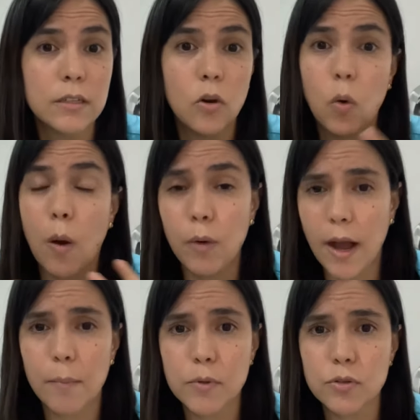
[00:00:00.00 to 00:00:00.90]
Lo
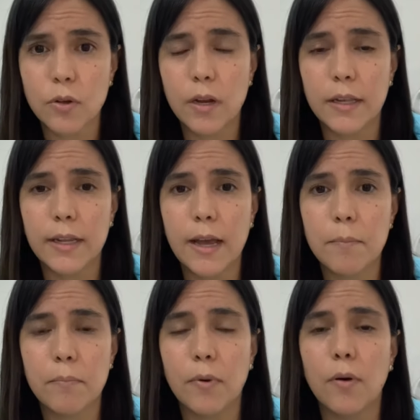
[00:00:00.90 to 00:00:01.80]
hablamos todo el
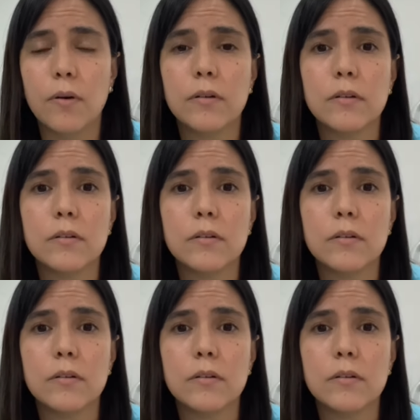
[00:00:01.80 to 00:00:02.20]
tiempo,